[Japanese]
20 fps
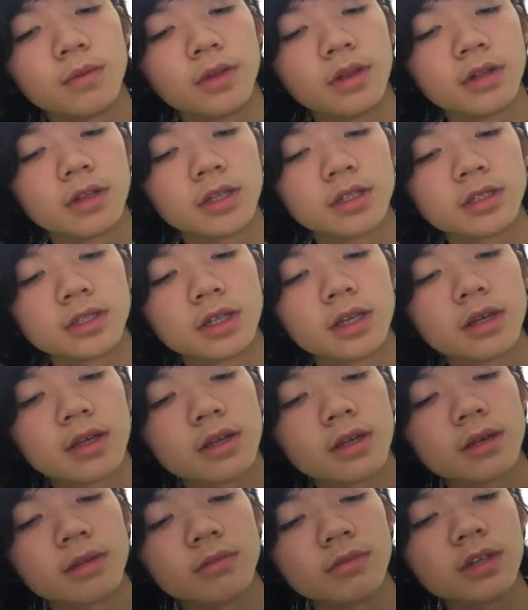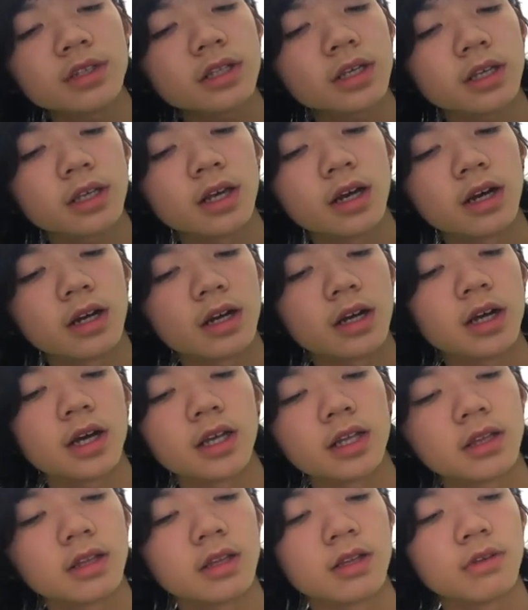デルですね紫が入っ
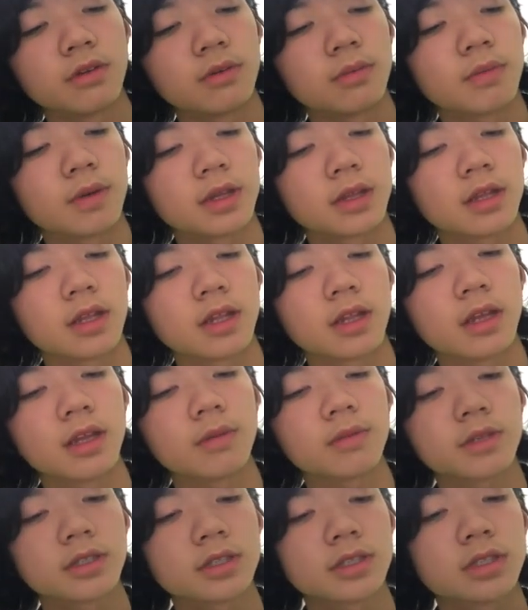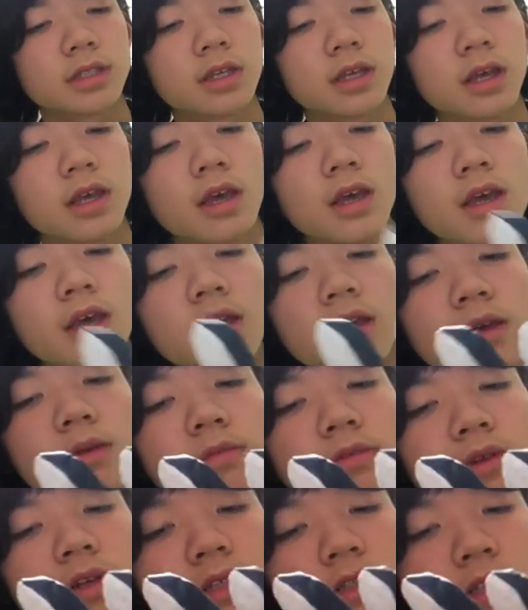てるバッテになります
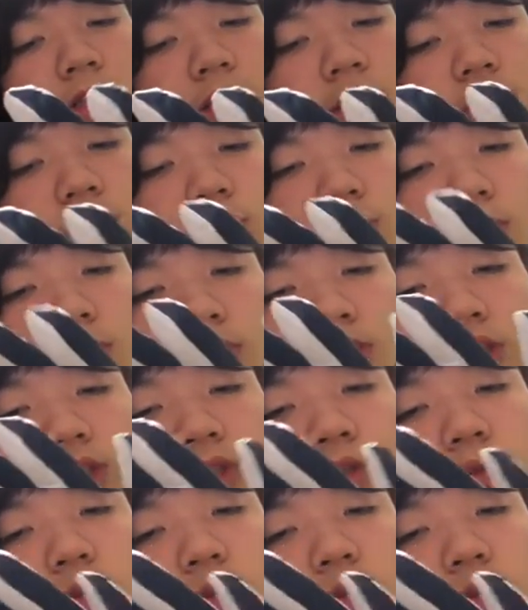紫と白